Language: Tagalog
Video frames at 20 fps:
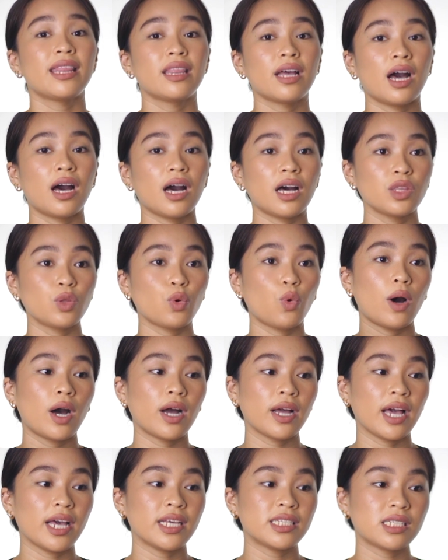And
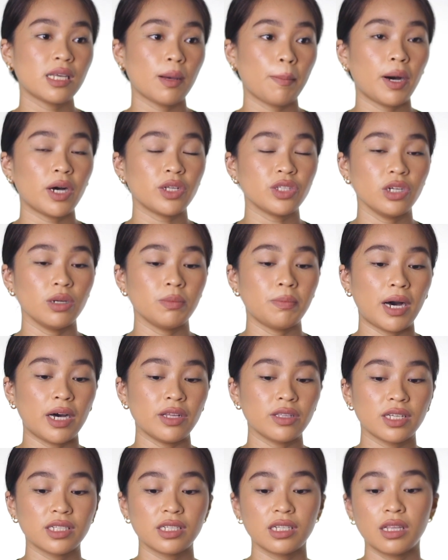nakakatuwa guys sa Powder
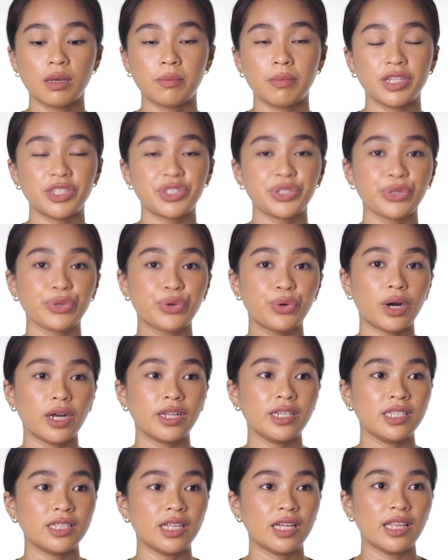Pout kasi na-mention ko
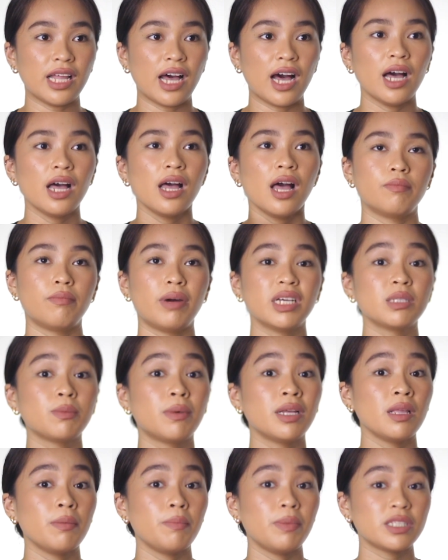kanina na mas
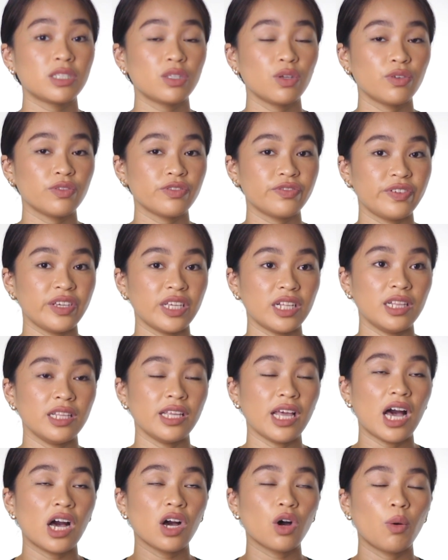manipis yung feel
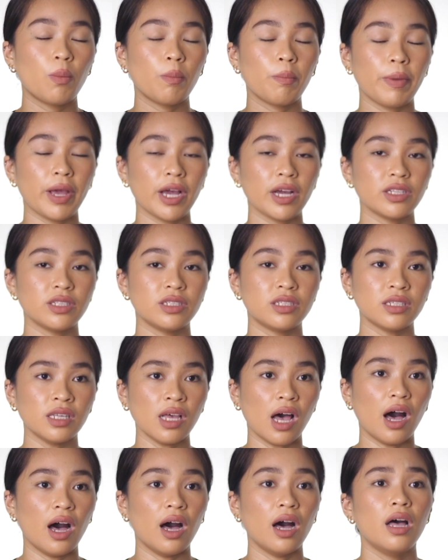niya compared
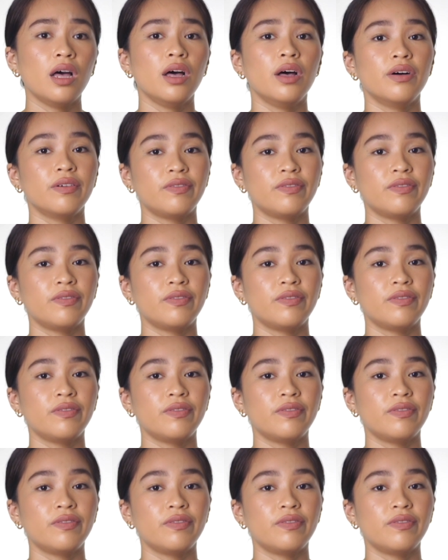sa